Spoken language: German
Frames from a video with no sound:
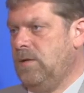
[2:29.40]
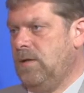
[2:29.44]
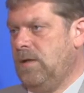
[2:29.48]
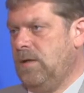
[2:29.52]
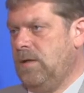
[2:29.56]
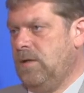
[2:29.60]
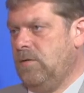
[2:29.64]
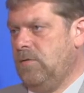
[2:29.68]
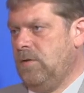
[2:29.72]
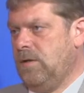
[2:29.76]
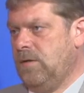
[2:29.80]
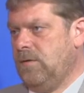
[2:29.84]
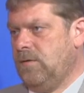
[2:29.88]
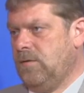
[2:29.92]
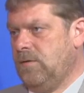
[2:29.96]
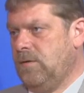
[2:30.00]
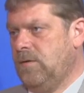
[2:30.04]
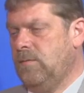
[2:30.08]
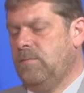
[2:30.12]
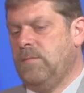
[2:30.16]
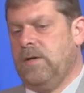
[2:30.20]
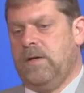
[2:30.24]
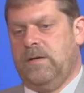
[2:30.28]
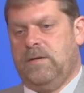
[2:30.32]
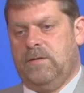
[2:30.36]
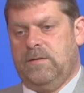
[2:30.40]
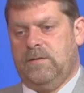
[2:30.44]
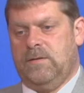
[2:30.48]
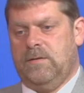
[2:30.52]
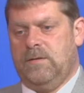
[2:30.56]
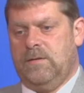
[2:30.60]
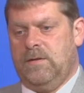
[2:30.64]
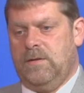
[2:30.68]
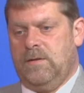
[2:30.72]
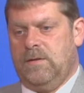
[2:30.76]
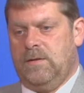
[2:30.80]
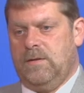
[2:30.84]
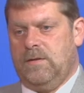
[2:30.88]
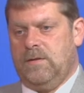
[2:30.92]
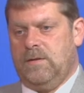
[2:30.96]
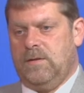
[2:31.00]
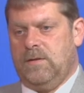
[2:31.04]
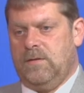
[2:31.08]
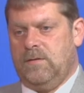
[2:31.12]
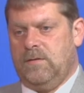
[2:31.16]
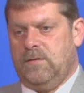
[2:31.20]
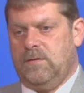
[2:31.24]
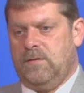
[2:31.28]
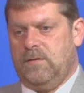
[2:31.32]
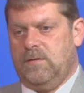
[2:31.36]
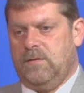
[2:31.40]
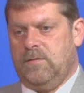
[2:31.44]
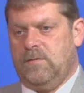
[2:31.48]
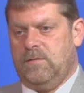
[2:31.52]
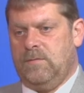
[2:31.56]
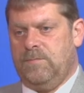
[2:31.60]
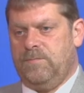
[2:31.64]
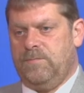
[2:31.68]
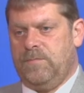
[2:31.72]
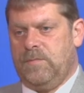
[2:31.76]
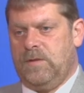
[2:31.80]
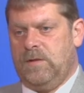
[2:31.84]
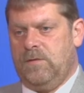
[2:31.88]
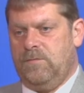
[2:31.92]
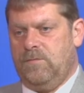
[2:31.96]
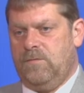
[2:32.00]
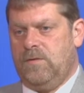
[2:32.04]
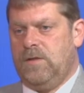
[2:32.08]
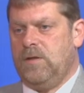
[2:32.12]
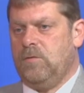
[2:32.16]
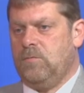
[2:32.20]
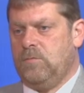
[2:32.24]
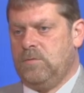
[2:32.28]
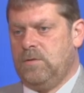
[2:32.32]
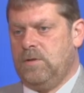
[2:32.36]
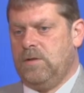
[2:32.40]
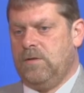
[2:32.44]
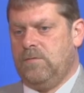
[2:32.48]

aller Ortsgemeinden, dass äh, die vier